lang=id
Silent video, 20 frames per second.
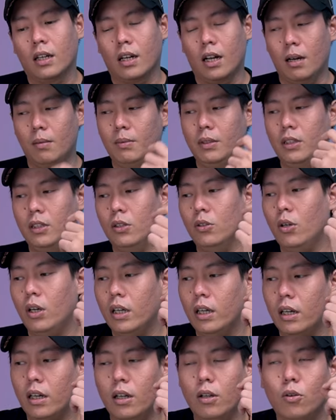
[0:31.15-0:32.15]
Nah habis itu
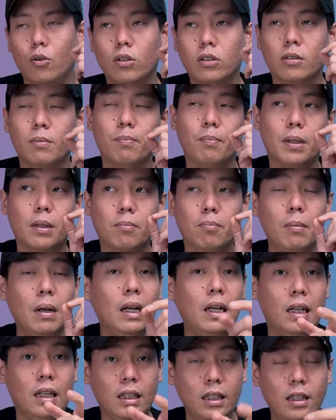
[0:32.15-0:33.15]
akhirnya gue sempat
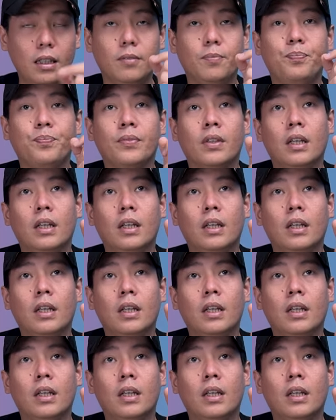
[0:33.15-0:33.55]
beli